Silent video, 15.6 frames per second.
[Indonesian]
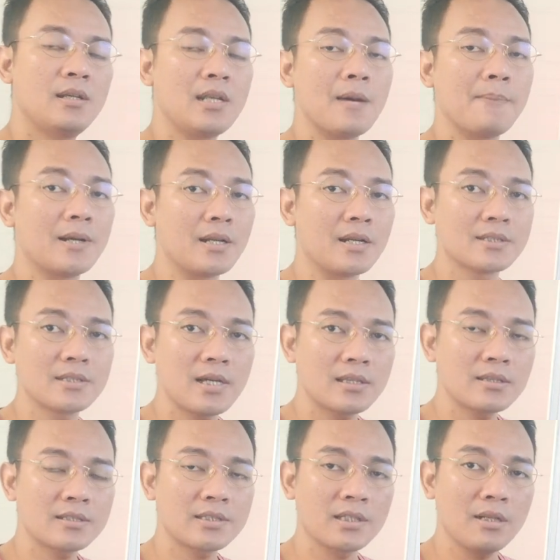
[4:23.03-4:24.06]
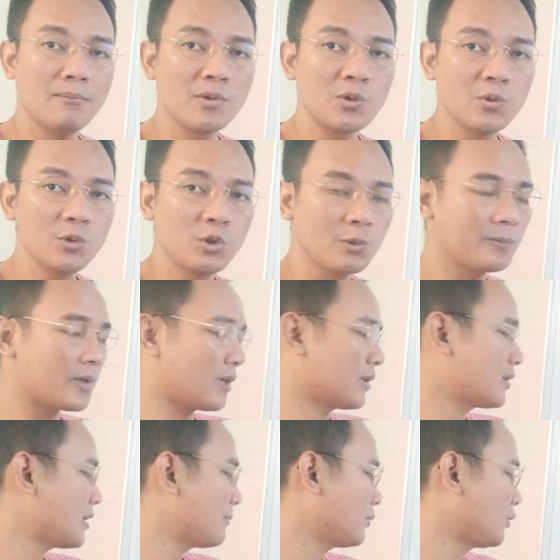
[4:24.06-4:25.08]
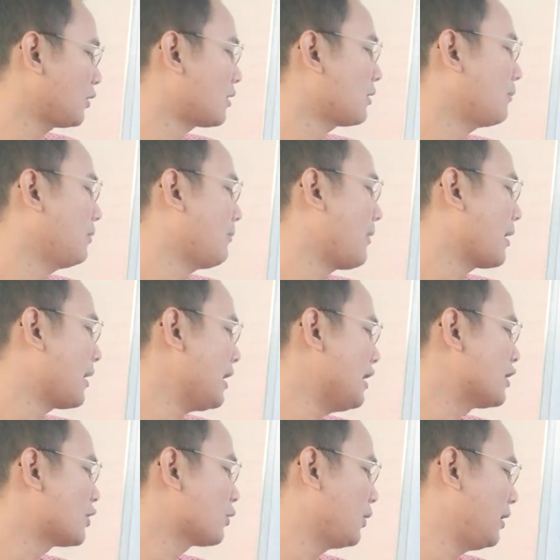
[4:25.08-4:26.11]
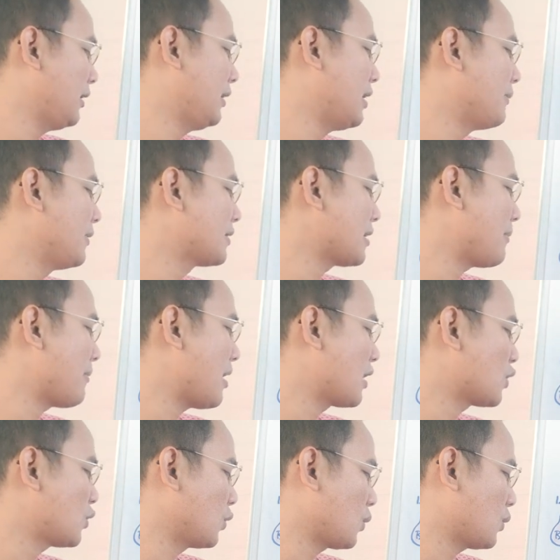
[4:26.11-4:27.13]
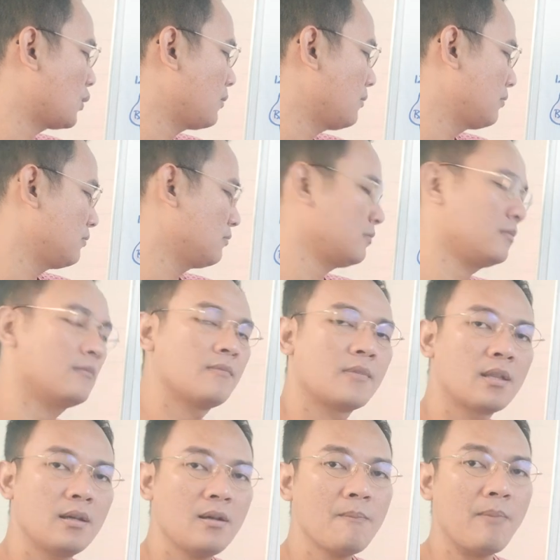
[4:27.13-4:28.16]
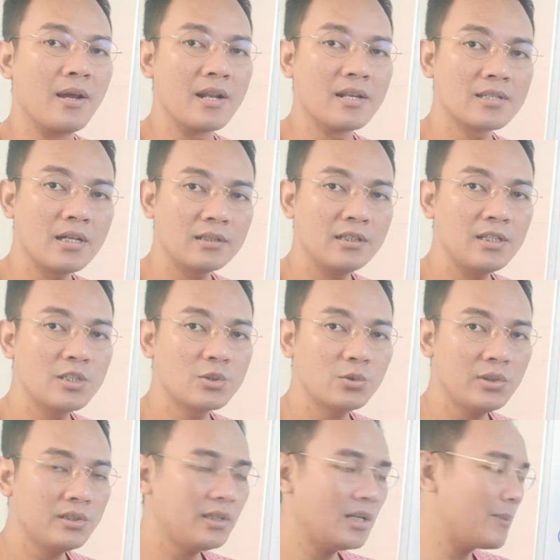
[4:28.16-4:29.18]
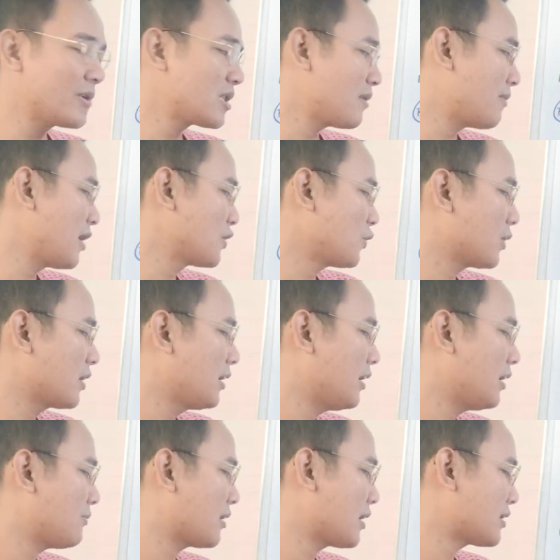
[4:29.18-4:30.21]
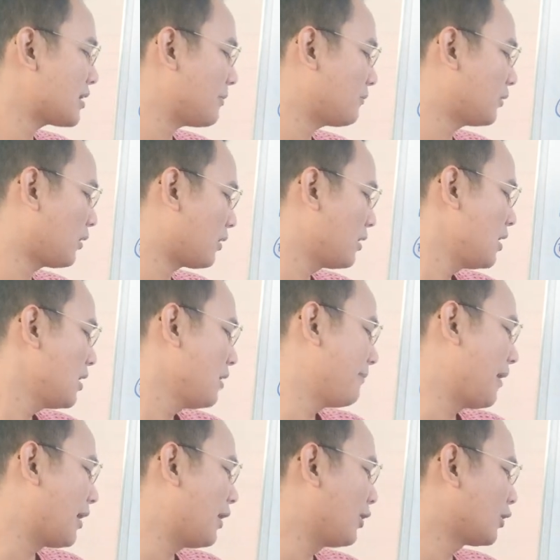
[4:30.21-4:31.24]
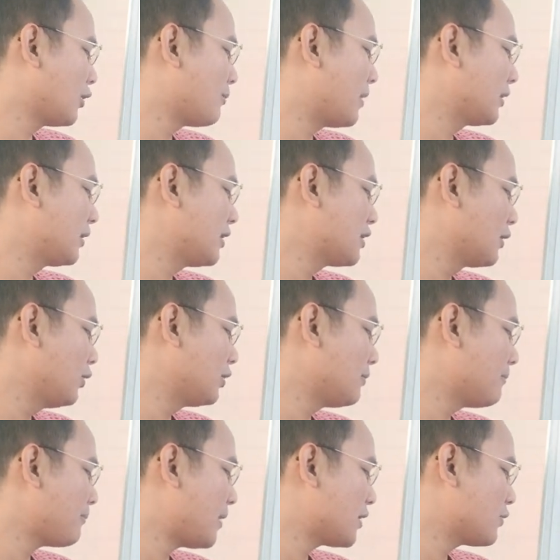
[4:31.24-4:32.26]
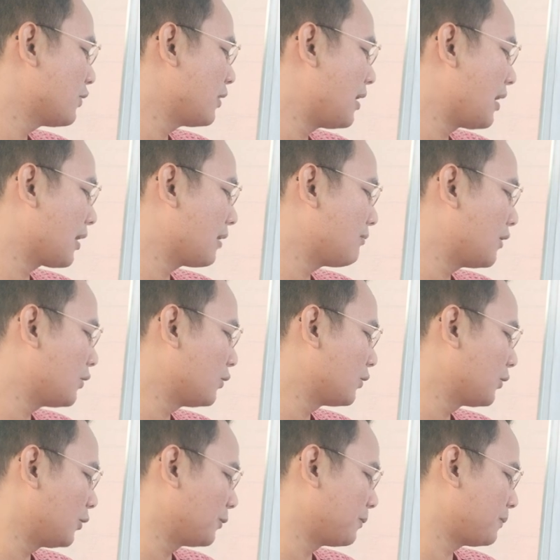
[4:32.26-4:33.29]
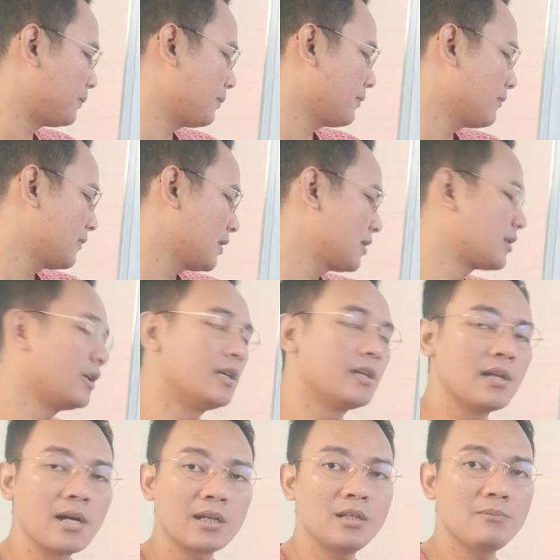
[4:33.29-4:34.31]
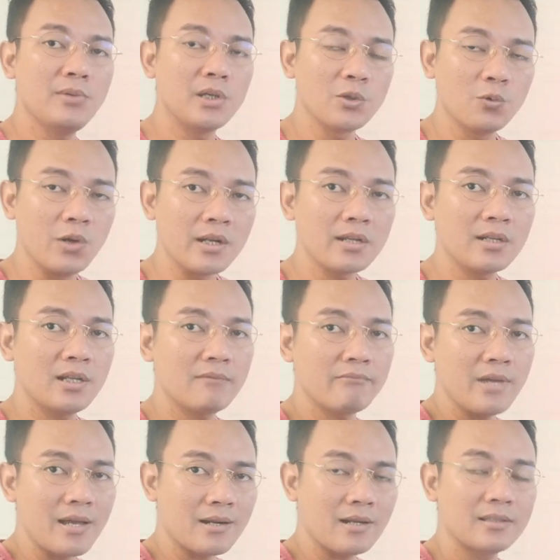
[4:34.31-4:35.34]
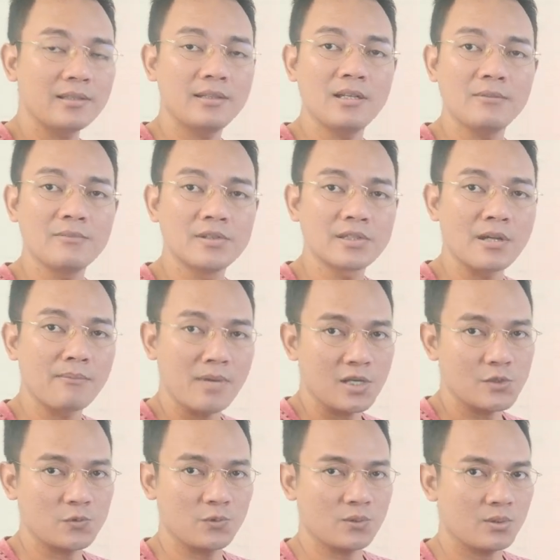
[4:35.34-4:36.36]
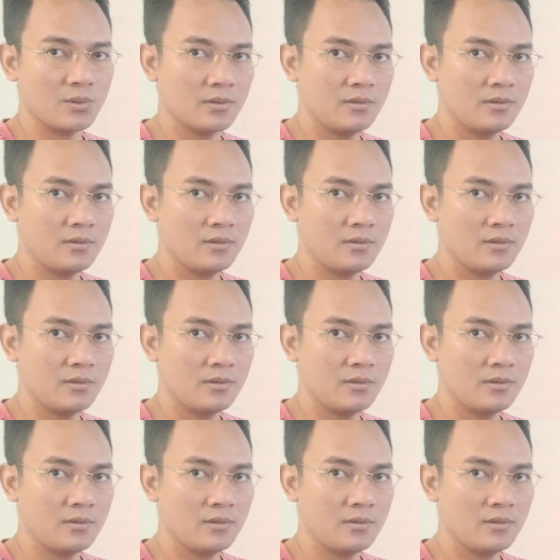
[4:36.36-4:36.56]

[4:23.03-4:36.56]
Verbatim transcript: Nah, pada saat sel menutup reseptor, maka insulin tidak bisa masuk. Pada saat insulin tidak bisa masuk di dalam reseptor, maka otomatis GLUT4 juga akan menutup sehingga kelebihan gula di dalam darah tidak bisa masuk.